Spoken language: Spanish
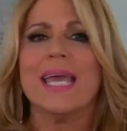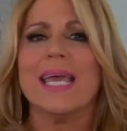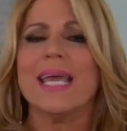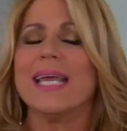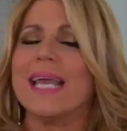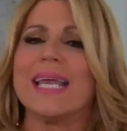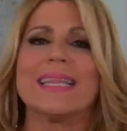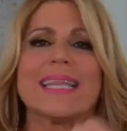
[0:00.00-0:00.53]

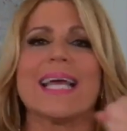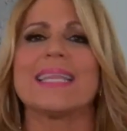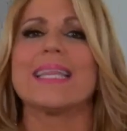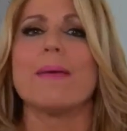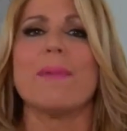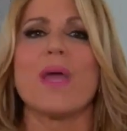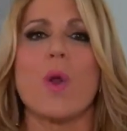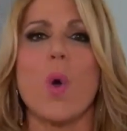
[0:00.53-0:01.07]
y estás
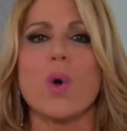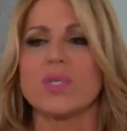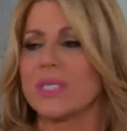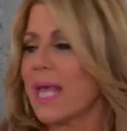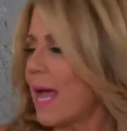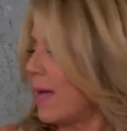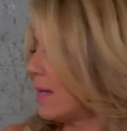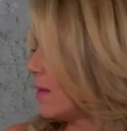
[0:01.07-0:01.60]

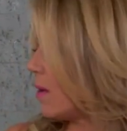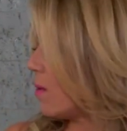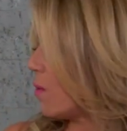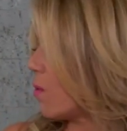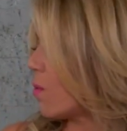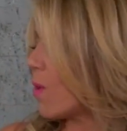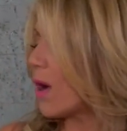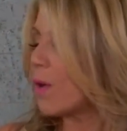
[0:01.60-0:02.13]
temerosa,
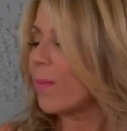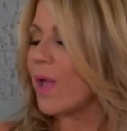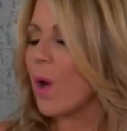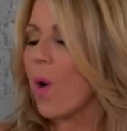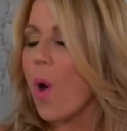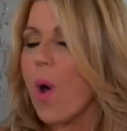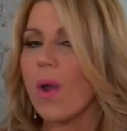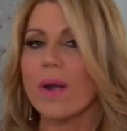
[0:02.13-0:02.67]
o a lo
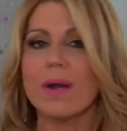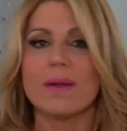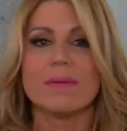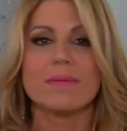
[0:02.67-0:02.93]
mejor